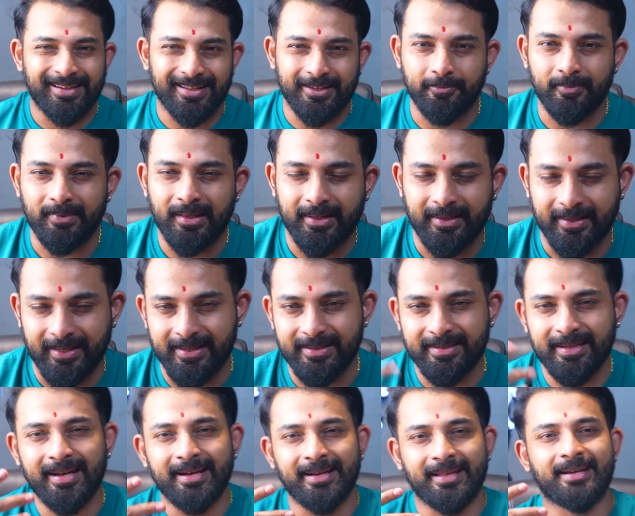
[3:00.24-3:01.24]
ஆகிட்டார்
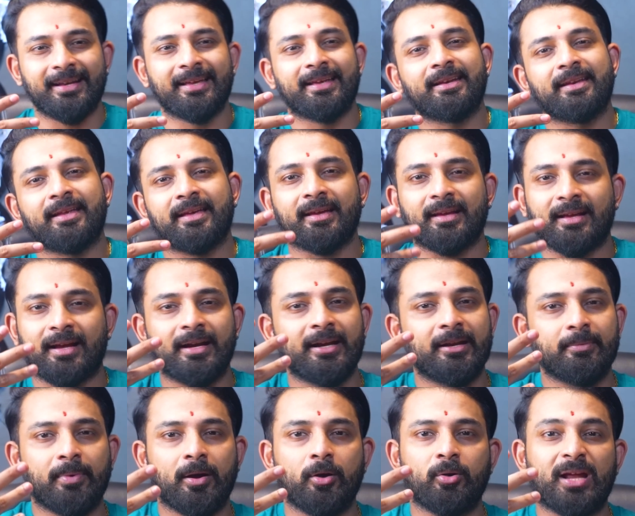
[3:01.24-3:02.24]
டென்ஷன் ஆகிட்டார்னா என்ன
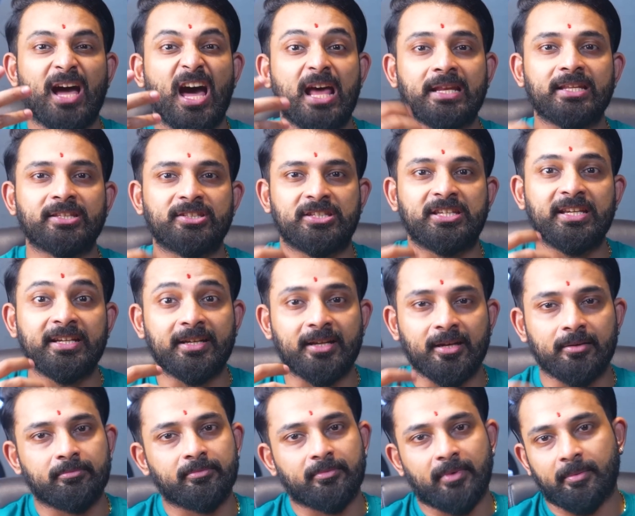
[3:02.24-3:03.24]
கண்டிப்பாக ஒரு
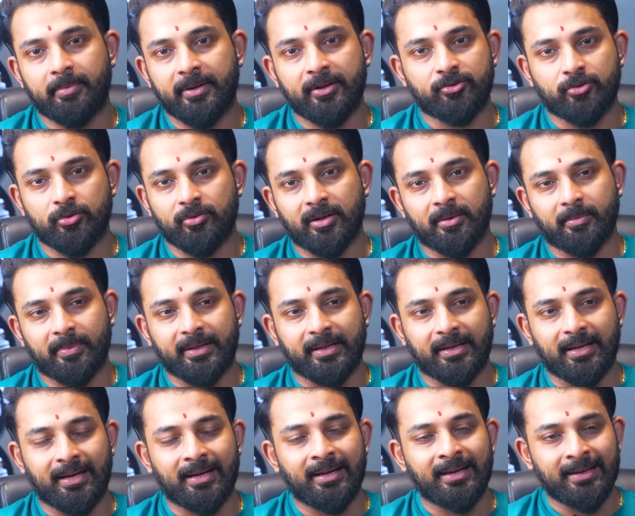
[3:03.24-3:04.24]
அறச்சீற்றம் அப்படின்னு சொல்லுவாங்க
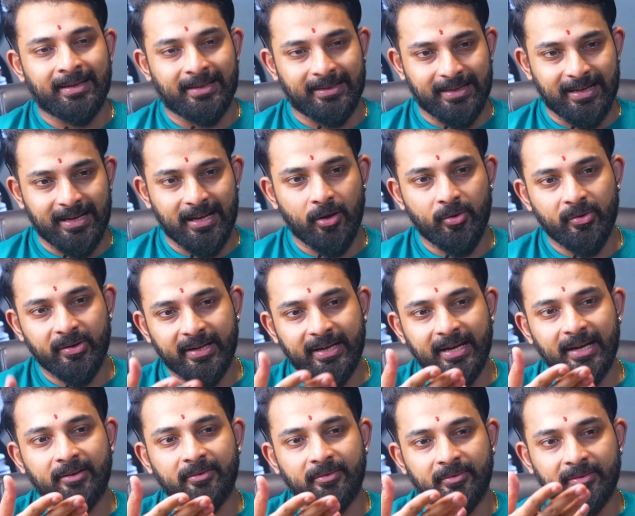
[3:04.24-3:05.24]
பார்த்தீங்களா இதெல்லாம் ஒரு
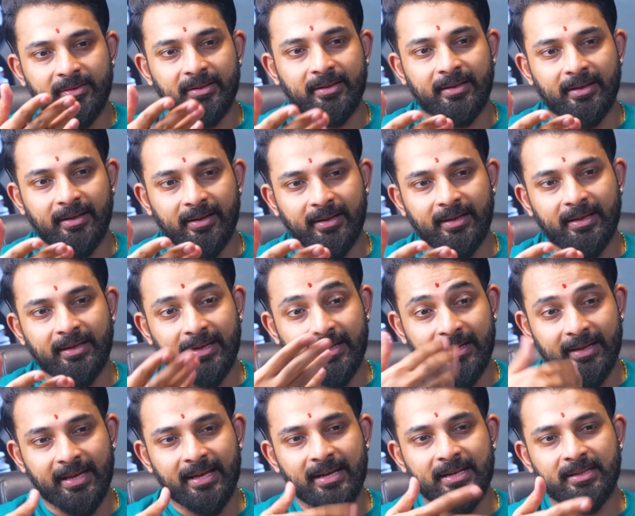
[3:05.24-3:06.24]
கேள்வின்னு வந்து கேட்குறே
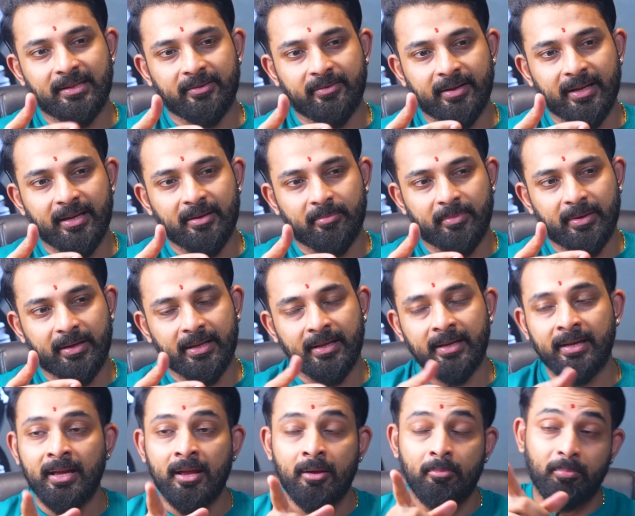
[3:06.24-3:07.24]
என் நேரத்தை விரயம் பண்ணி
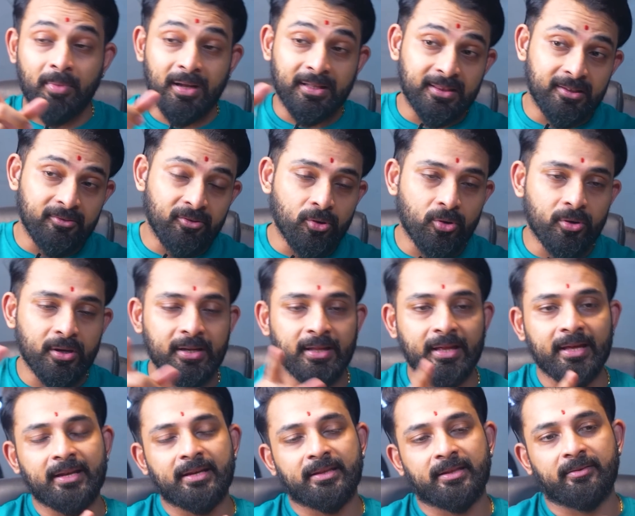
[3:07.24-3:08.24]
மற்றவங்களோட
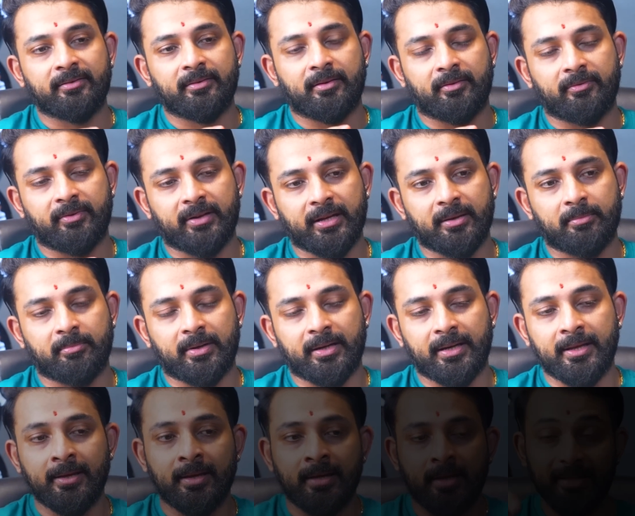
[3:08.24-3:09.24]
நேரத்தை விரயம்
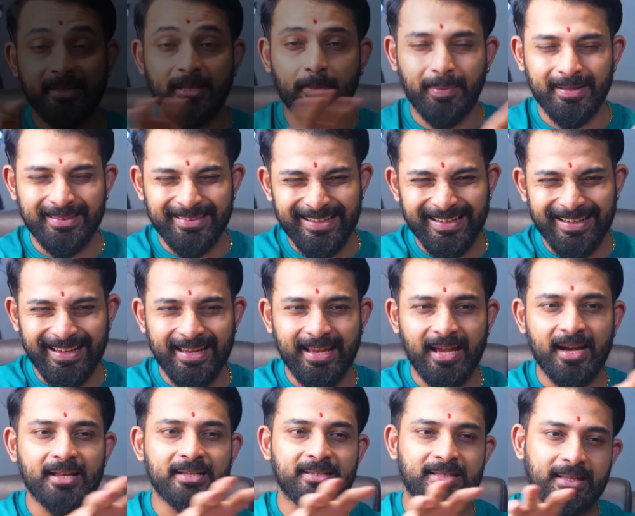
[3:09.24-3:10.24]
பண்ணி இந்த
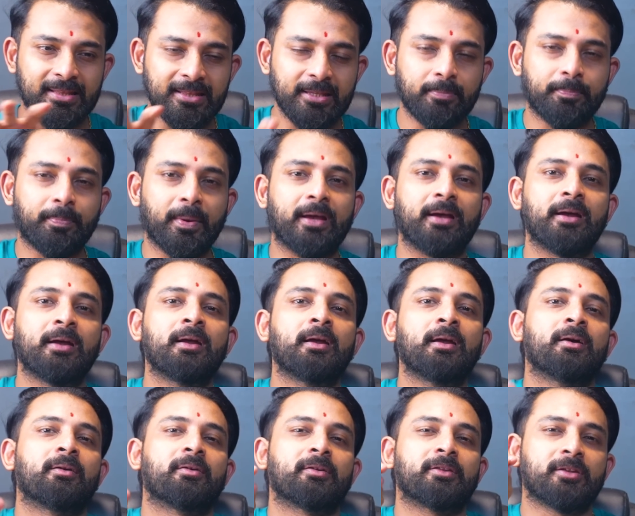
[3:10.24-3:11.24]
பத்திரிகையாளர் சந்திப்பை
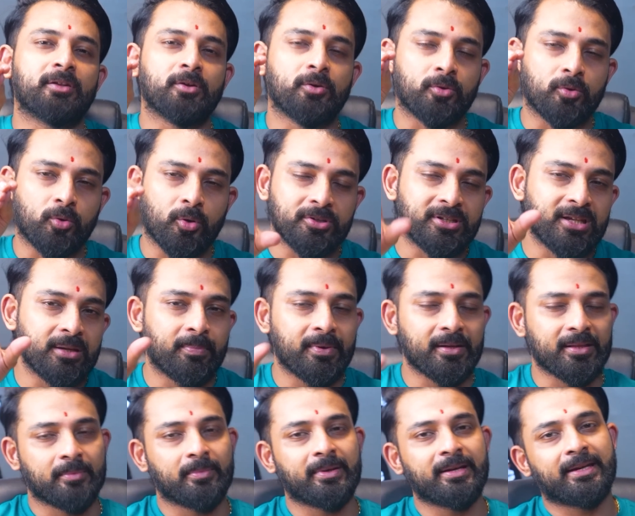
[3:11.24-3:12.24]
வந்துட்டு ஒரு
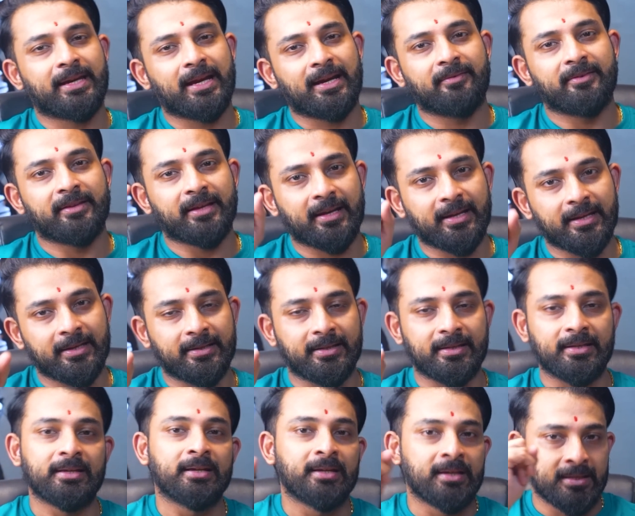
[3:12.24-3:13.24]
கொச்சைப்படுத்த மாதிரி கேள்வி தானே
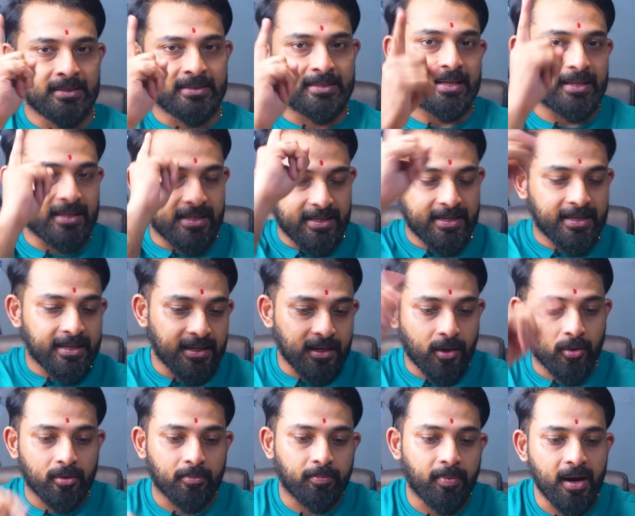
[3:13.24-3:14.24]
இது சரி இன்றைக்கி
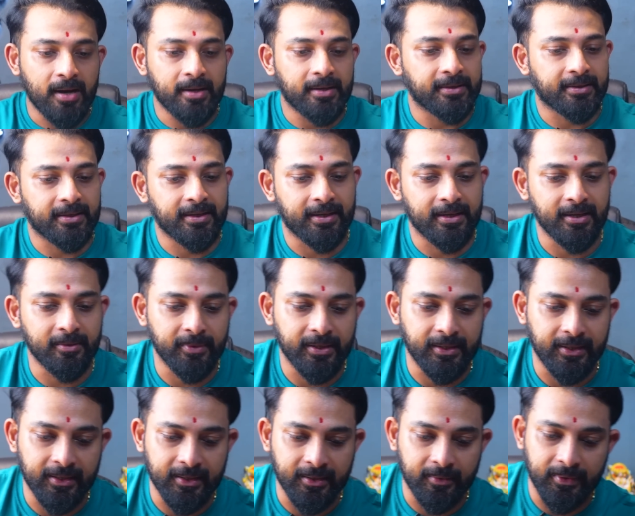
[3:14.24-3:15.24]
நான் உனக்கு பாடம் எடுக்கிறேன் என்ன
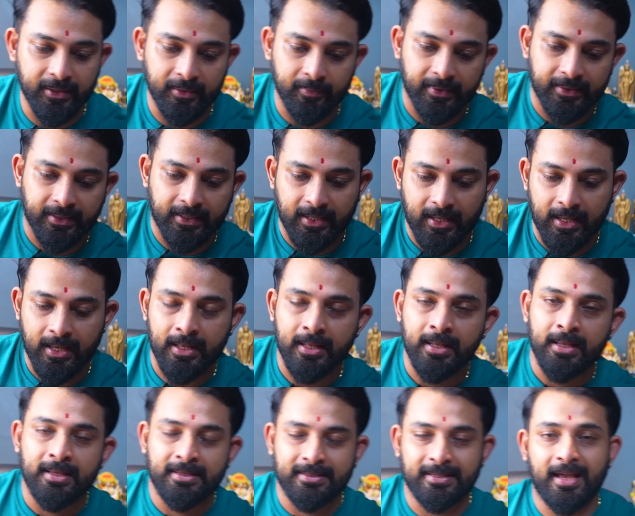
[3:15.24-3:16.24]
பண்ணிட்டாரு அப்படின்னு பார்த்தீங்கன்னா
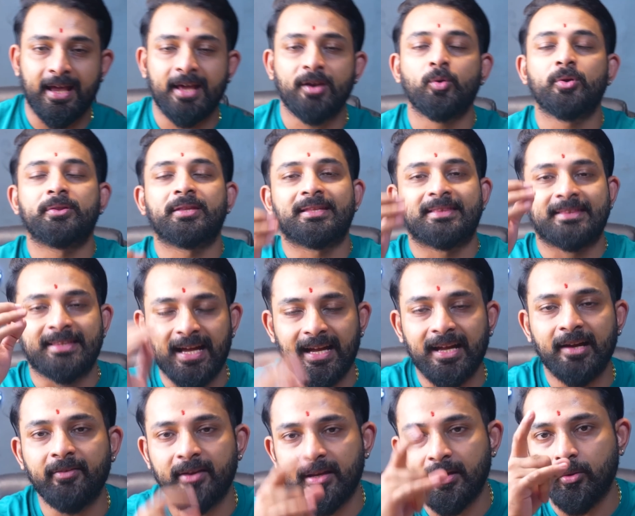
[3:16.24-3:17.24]
சார் இந்த
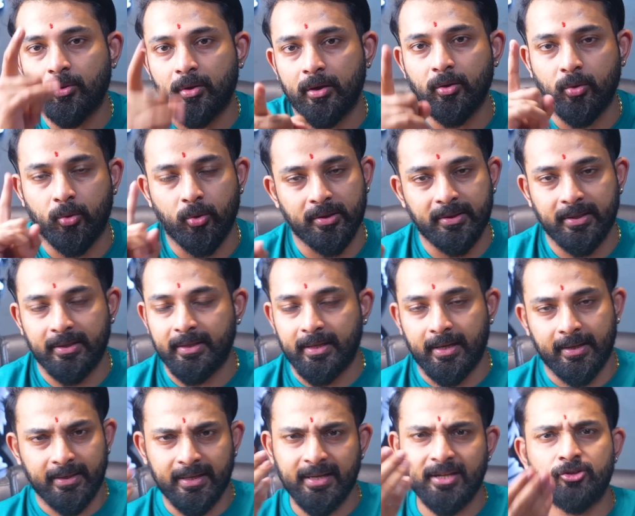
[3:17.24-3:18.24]
தகவலை உங்களுக்கு கொடுத்தது
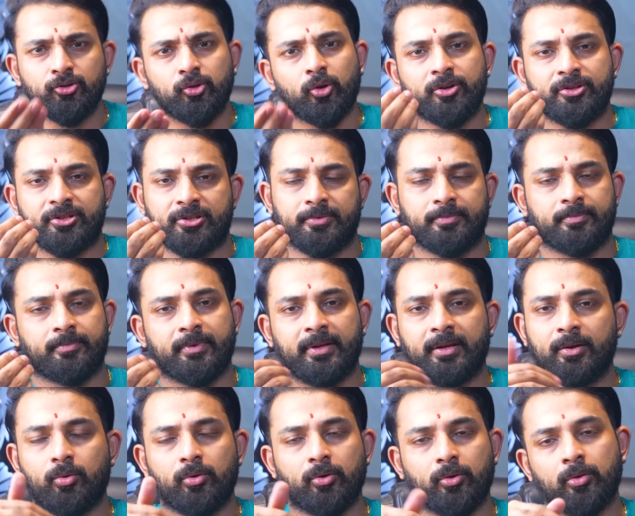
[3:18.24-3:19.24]
யார் ஏன்னா சோர்ஸ்
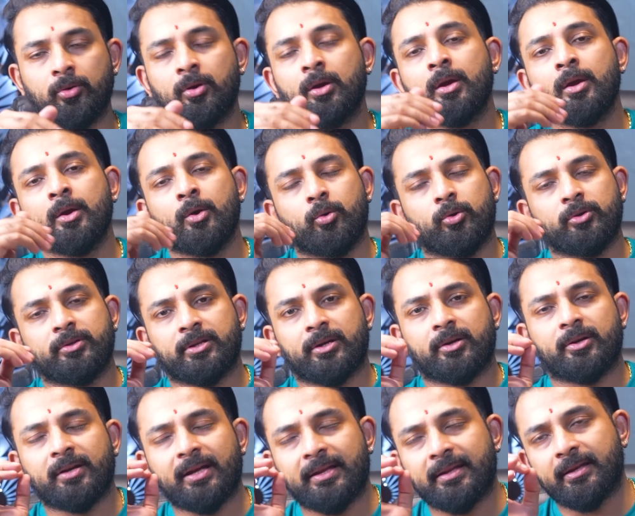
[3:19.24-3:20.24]
நீங்கள் கொடுக்கணும்
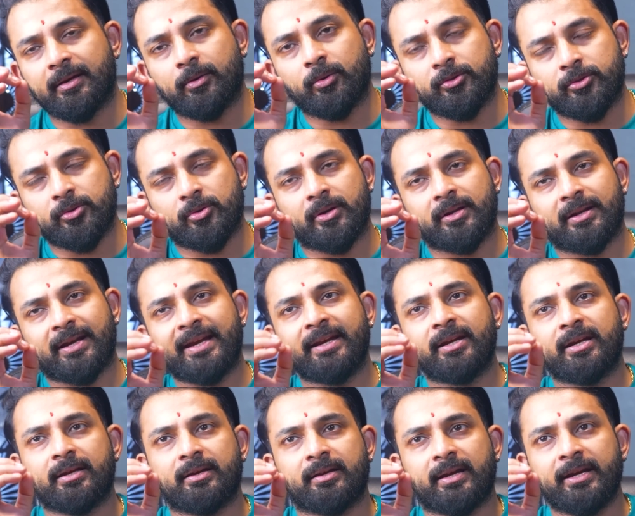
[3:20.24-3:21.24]
ஒருத்தரோட அதை ஒருத்தரோட
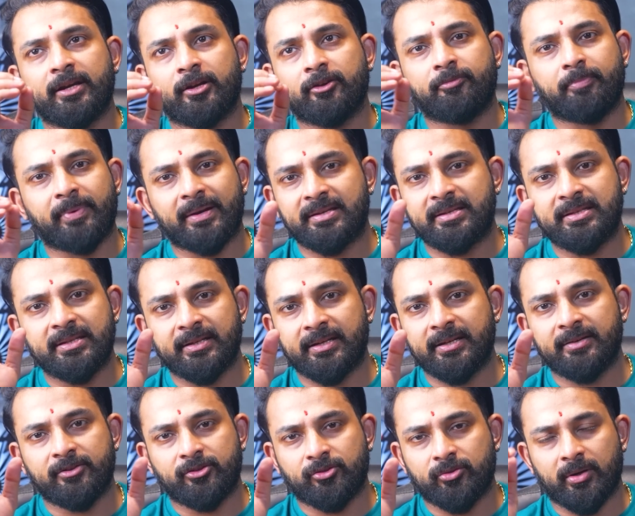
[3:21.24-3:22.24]
ரைட் ரைட் ஆஃப் ப்ரெஸ்
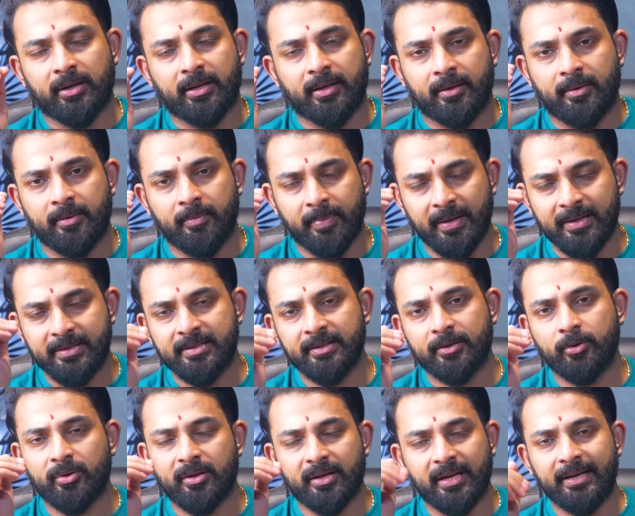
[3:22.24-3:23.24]
இருக்குன்னு வச்சுக்கோங்களேன்
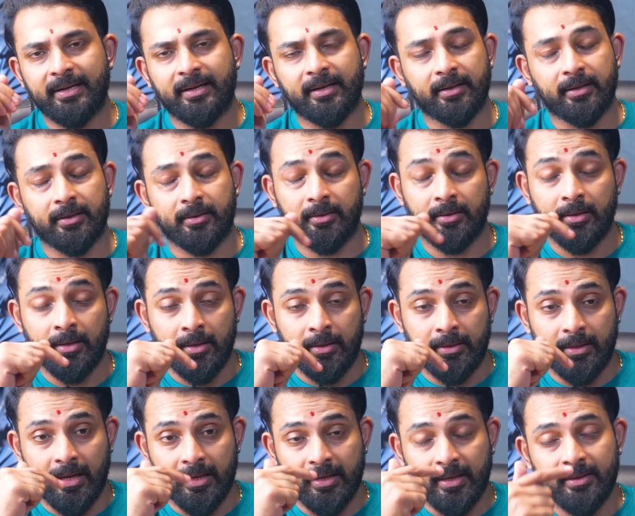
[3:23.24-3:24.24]
ப்ரெஸ்ஸுக்கு ஒரு ரைட் இருக்குது
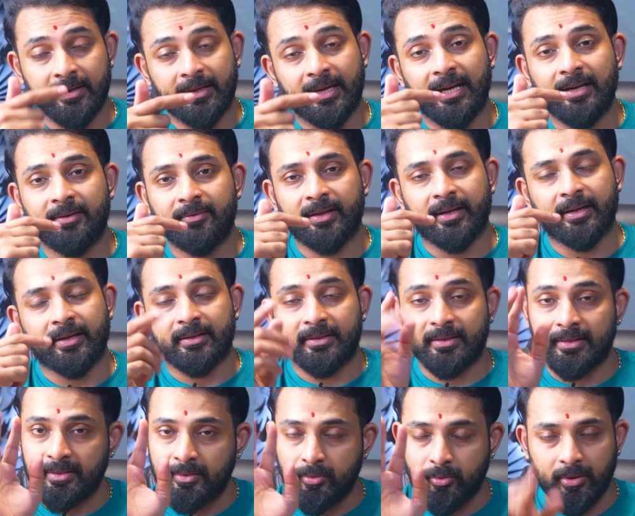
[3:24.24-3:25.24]
யாரையாவது கேள்வி
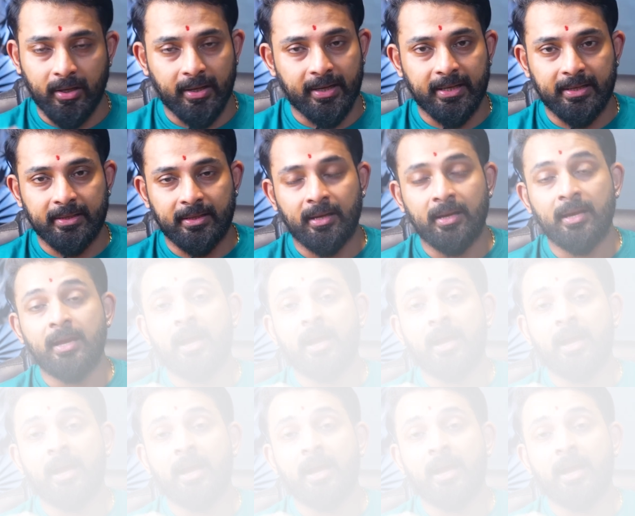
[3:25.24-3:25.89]
கேட்கறதுக்கு கரெக்டு தான்